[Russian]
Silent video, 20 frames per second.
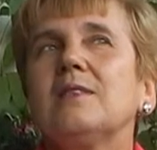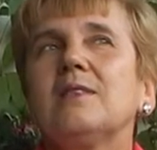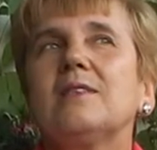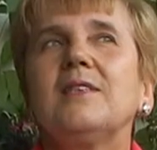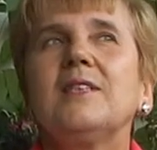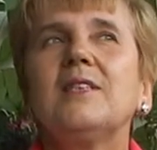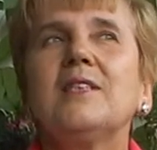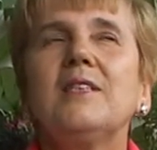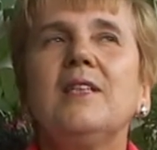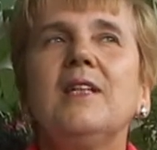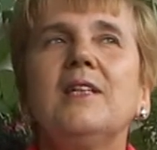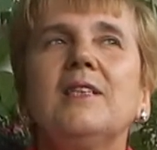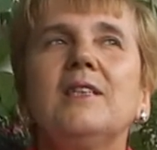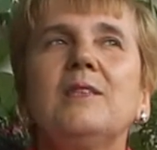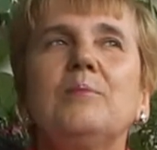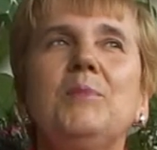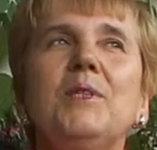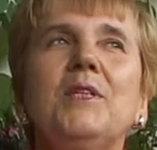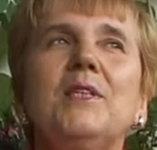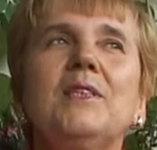сложнее
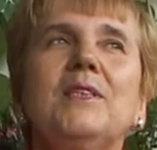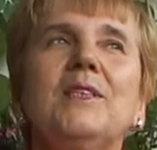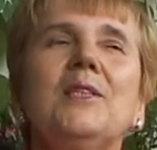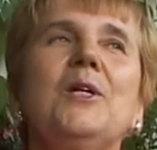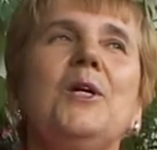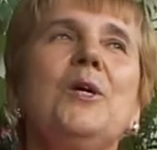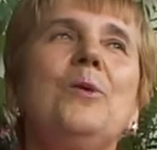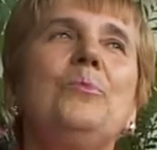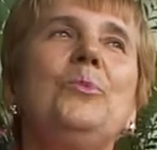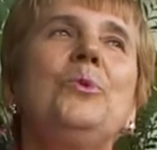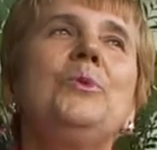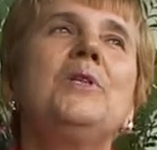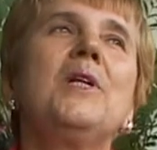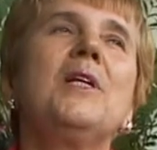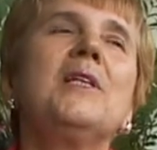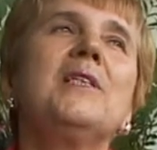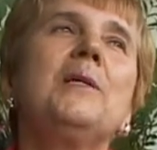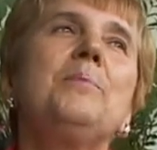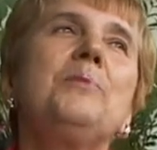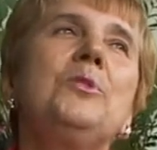смерти будет
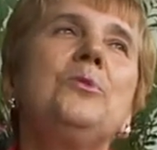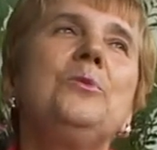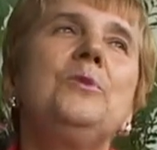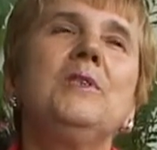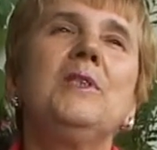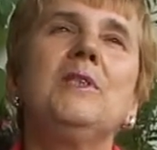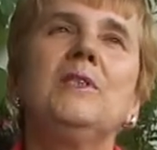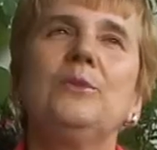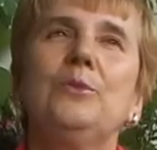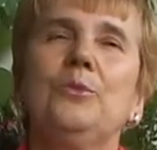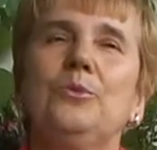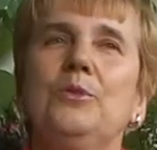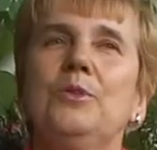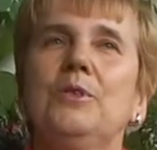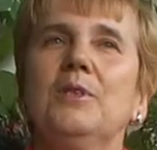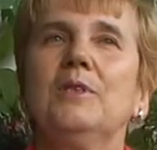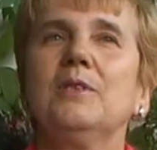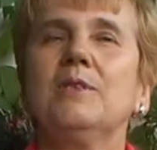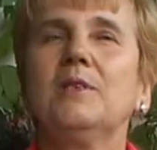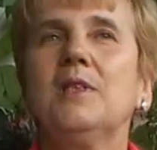разобщенность душ.